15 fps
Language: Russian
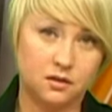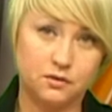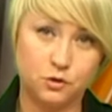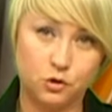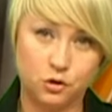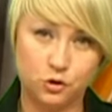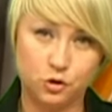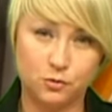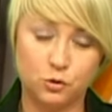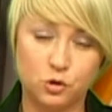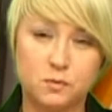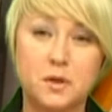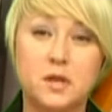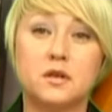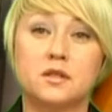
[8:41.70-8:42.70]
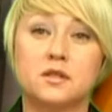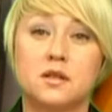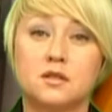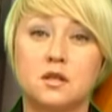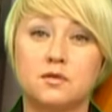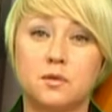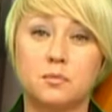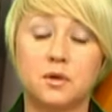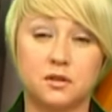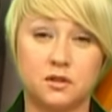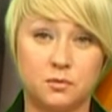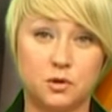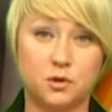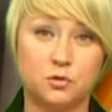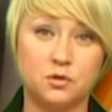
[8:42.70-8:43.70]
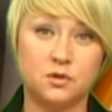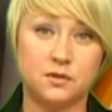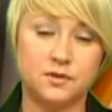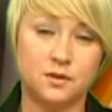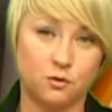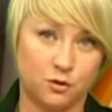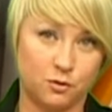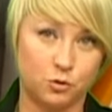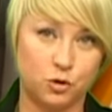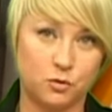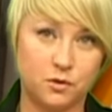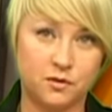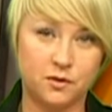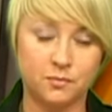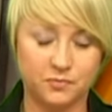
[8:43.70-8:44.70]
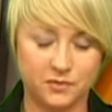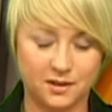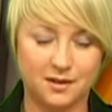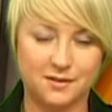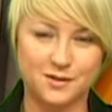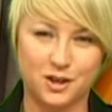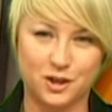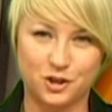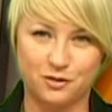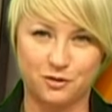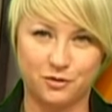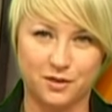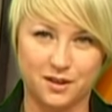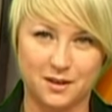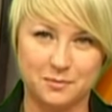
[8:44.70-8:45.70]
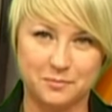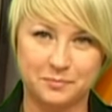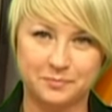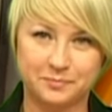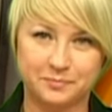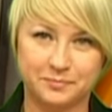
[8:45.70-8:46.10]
Это все, о чем мы успели рассказать вам к этой минуте. Всего вам доброго и до встречи в эфире.